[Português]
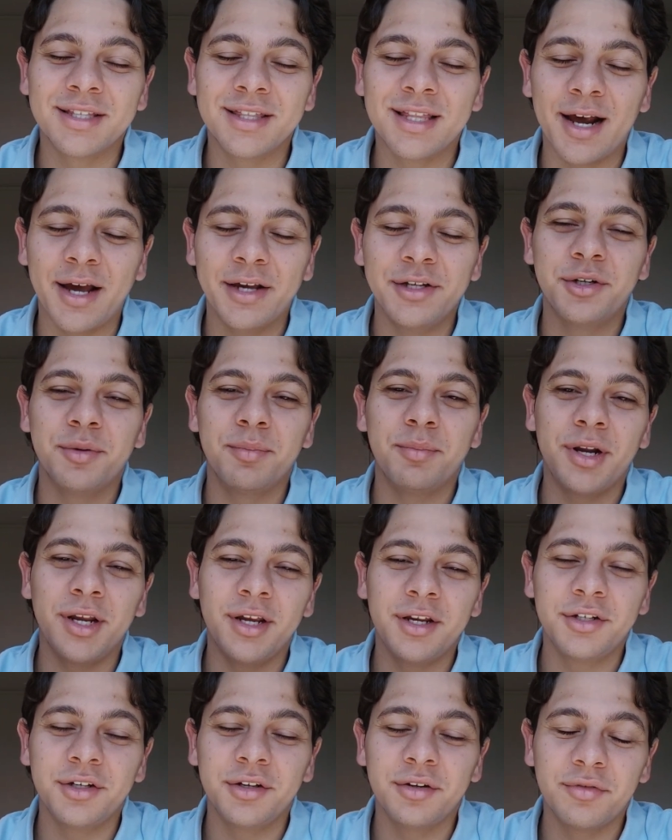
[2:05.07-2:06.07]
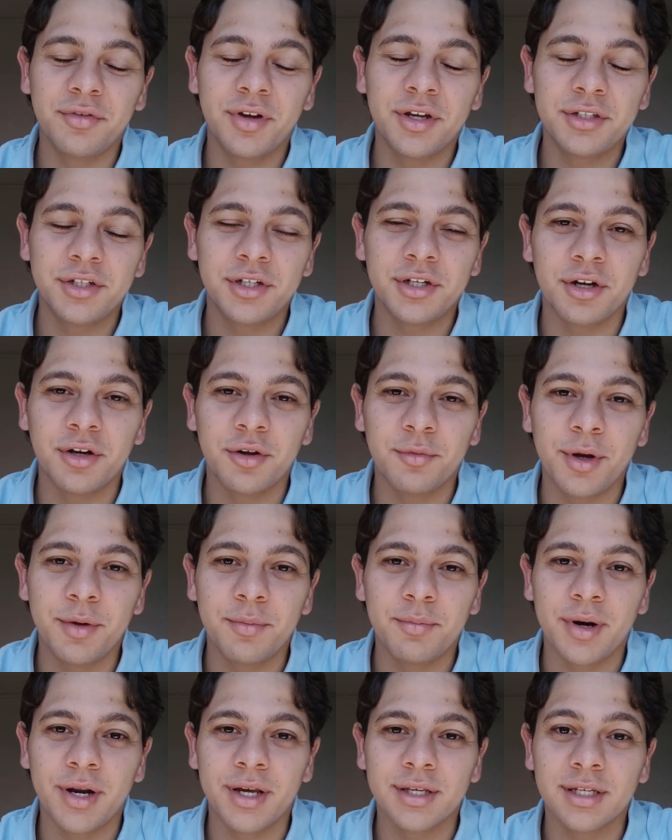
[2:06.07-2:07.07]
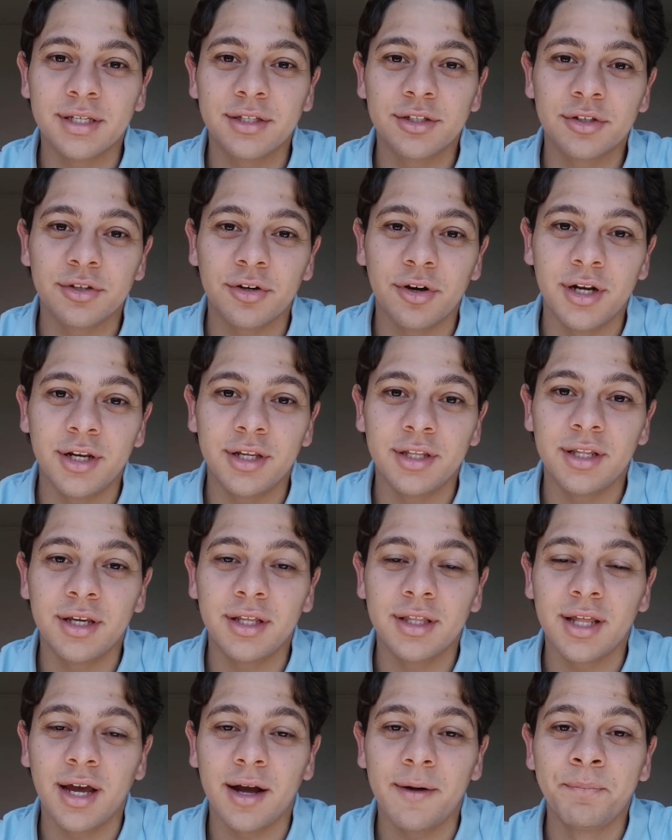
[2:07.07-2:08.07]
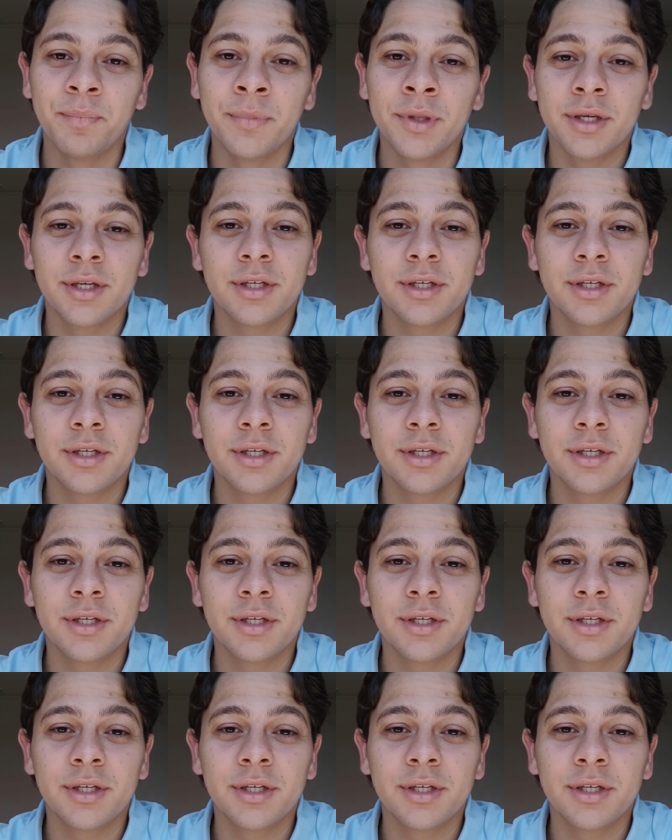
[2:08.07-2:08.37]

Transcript: traz de brinde investir numa empresa sólida, tá?